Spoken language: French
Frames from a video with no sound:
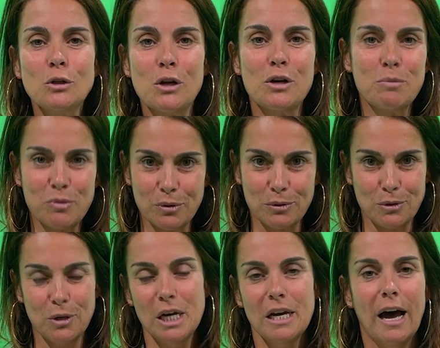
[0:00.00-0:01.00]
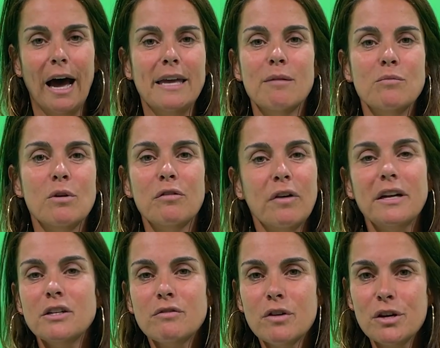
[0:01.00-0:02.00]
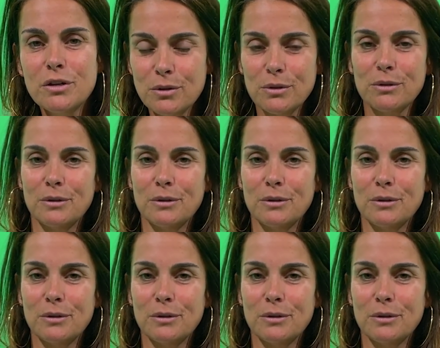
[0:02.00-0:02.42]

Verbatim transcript: stop, I am your French voice,